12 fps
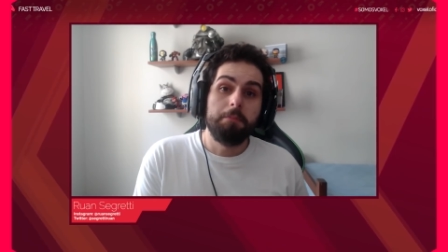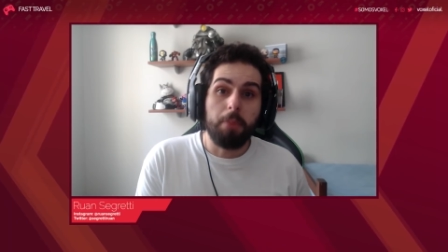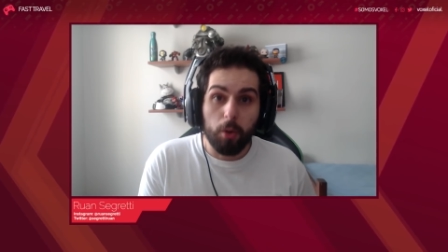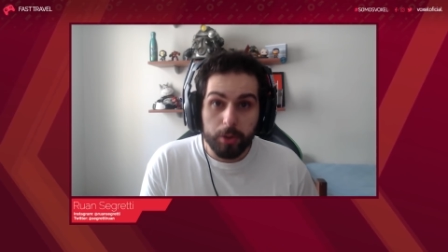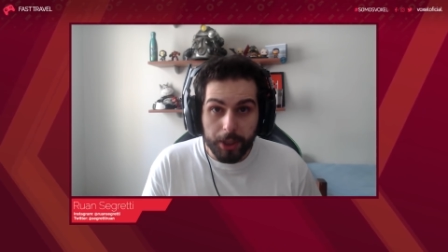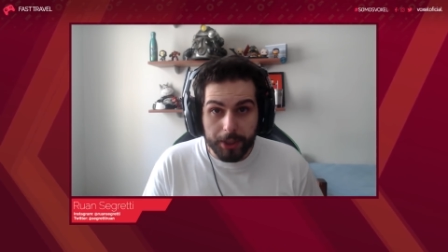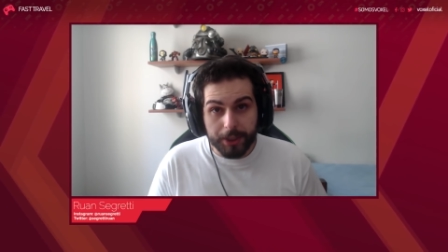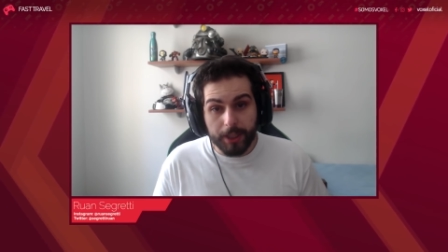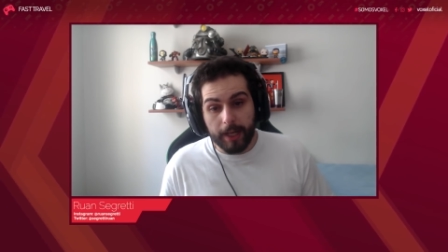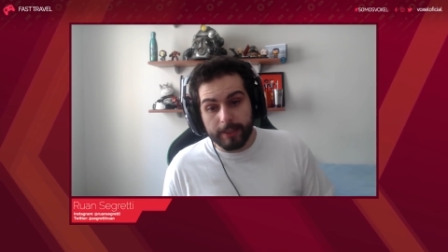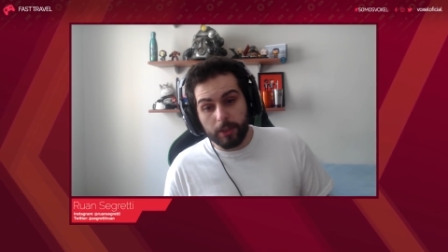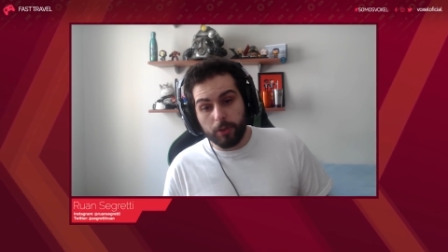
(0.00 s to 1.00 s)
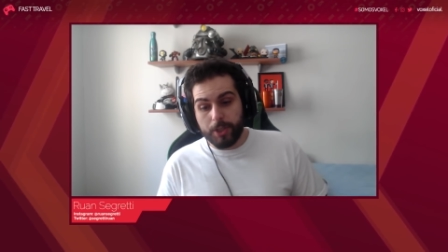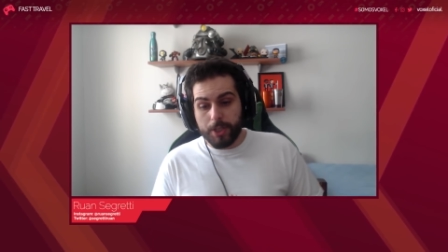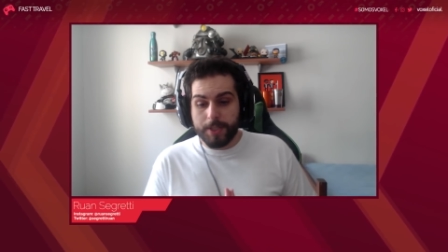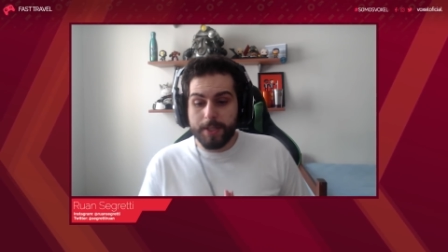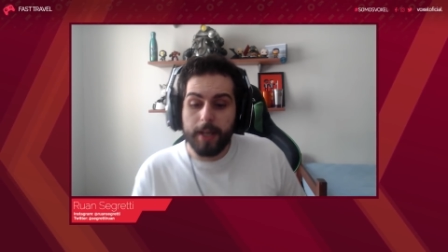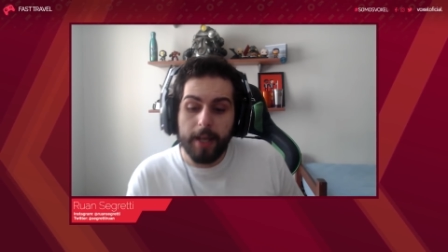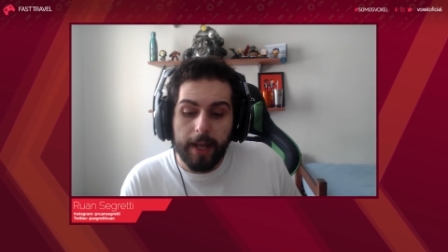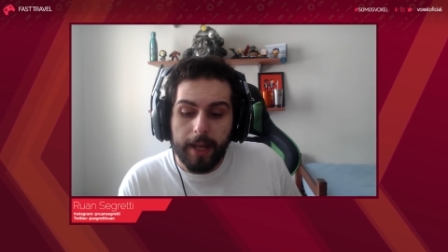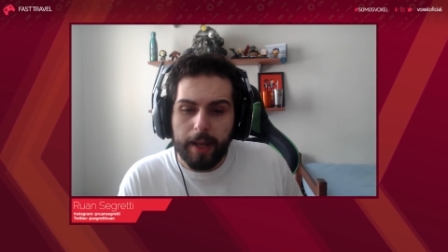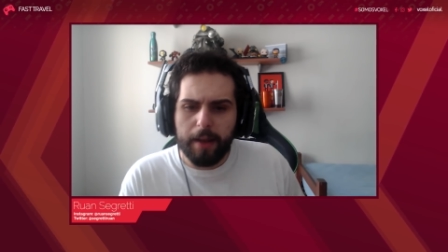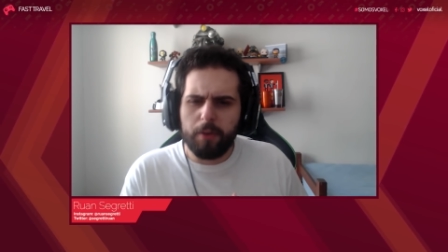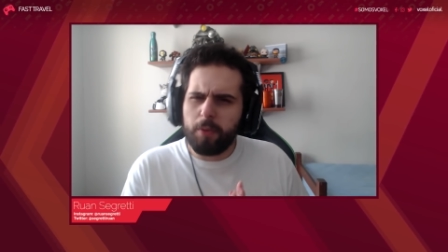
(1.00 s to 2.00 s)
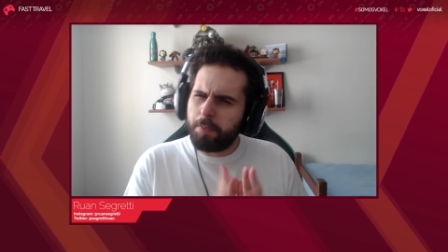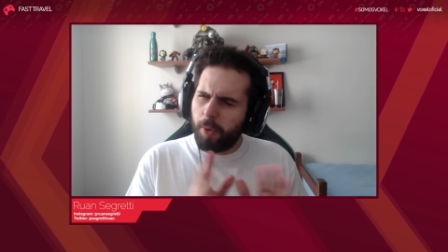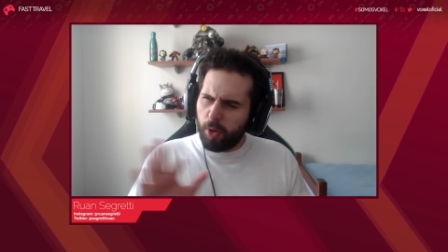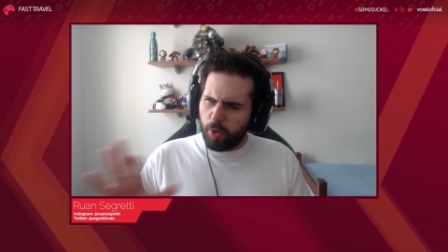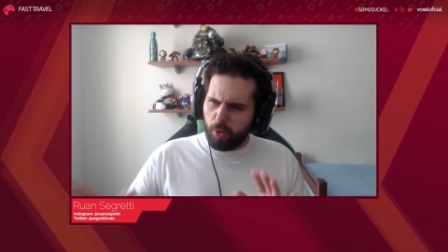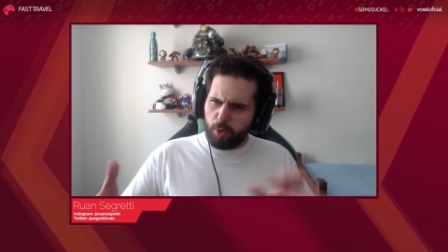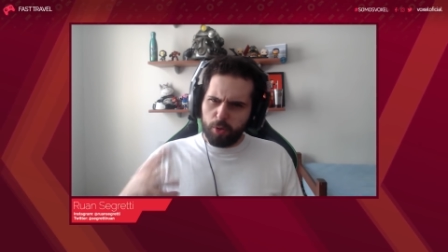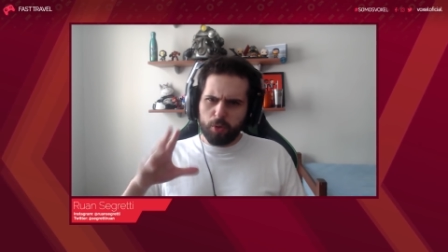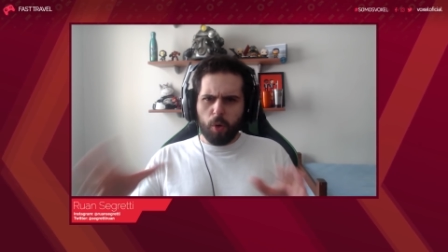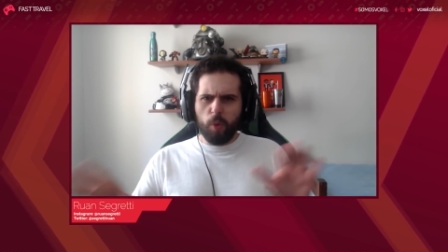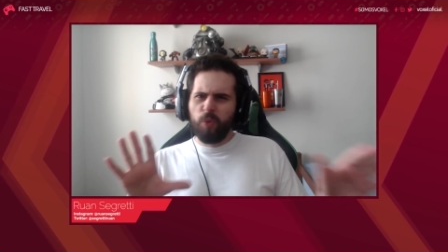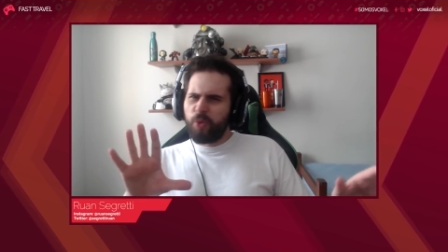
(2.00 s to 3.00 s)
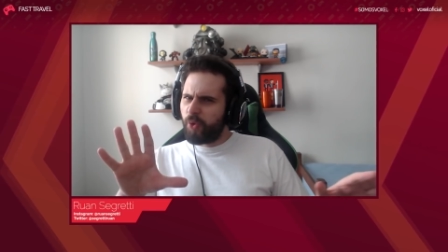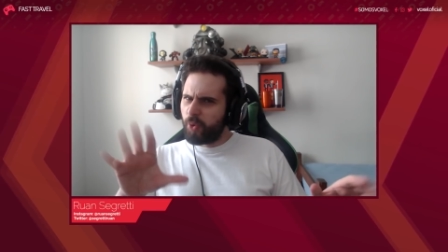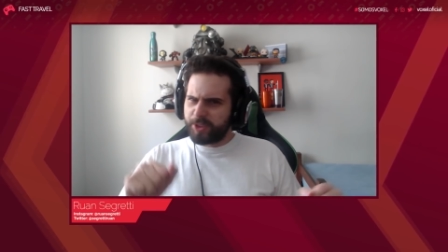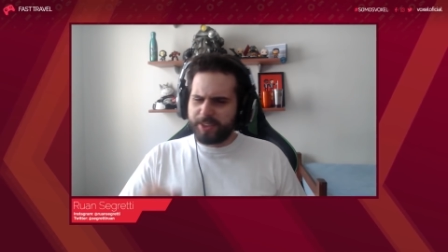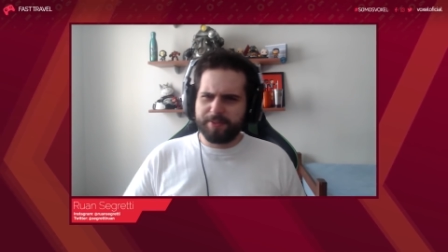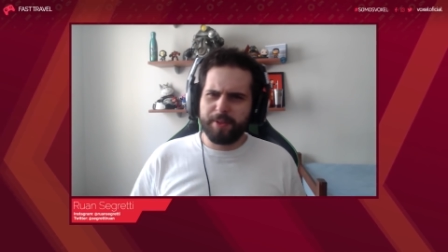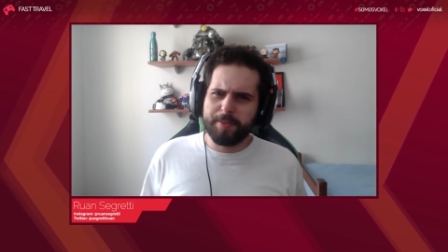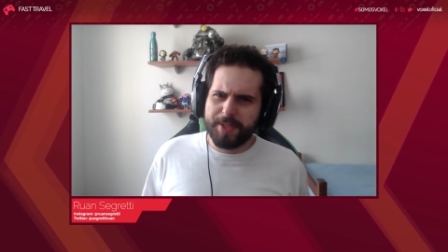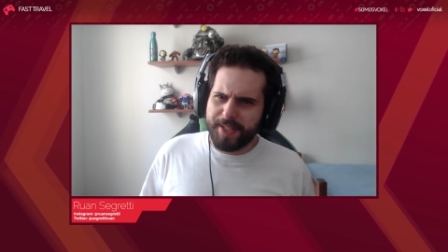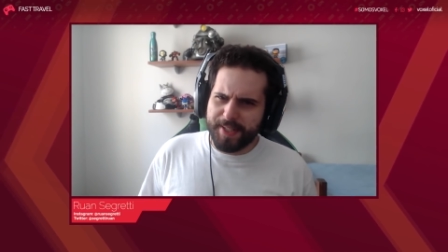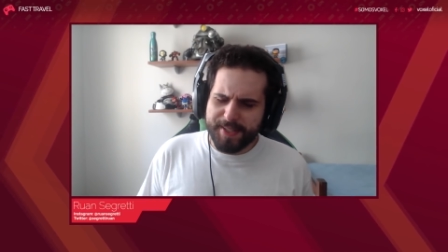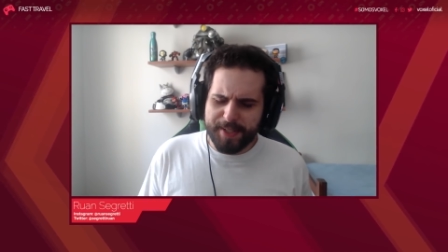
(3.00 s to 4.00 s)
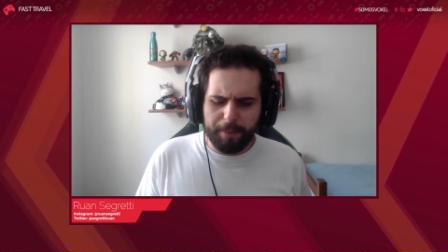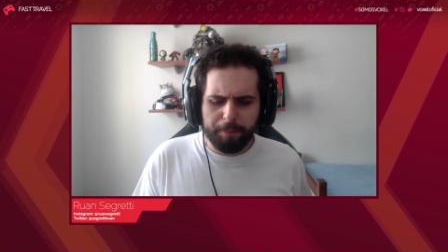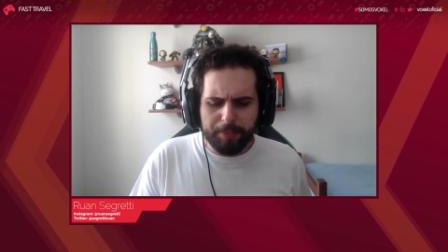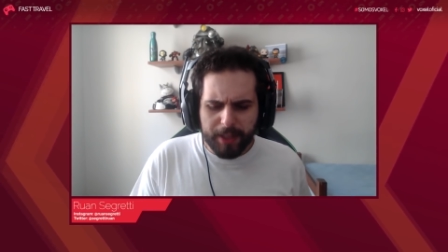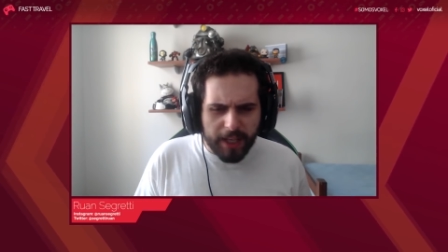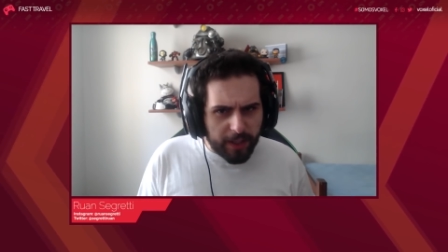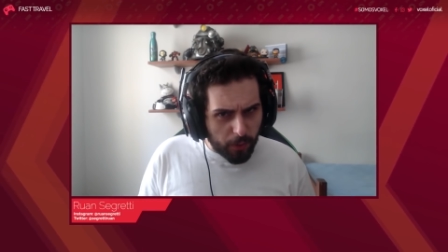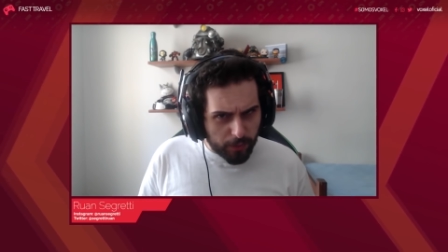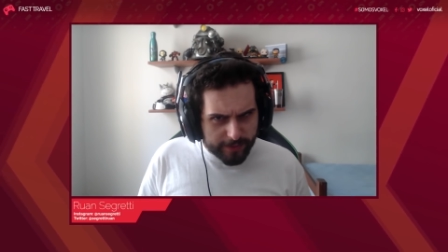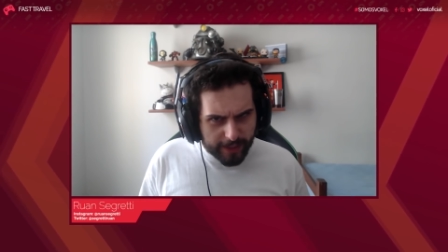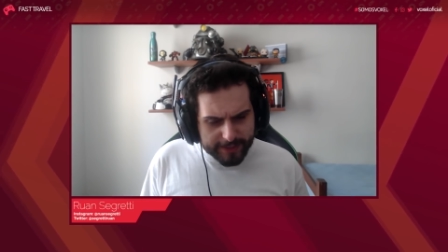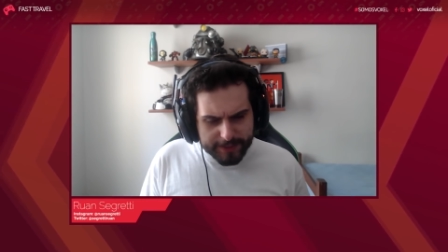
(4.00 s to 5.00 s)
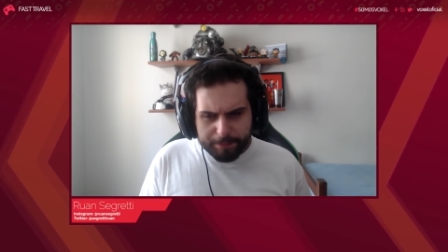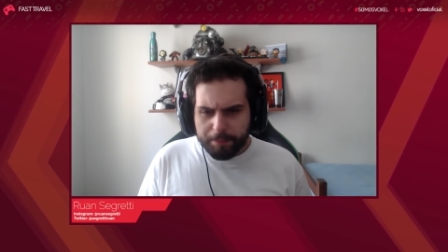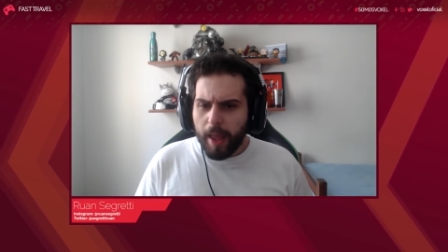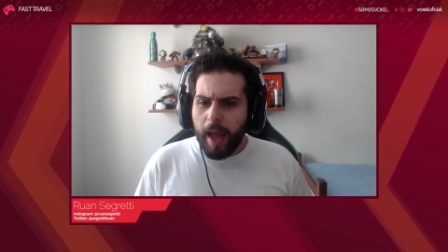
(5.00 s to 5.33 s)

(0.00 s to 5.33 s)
Bom, gente, essa notícia é um pouco confusa, vamos dizer assim. O que, que acontece?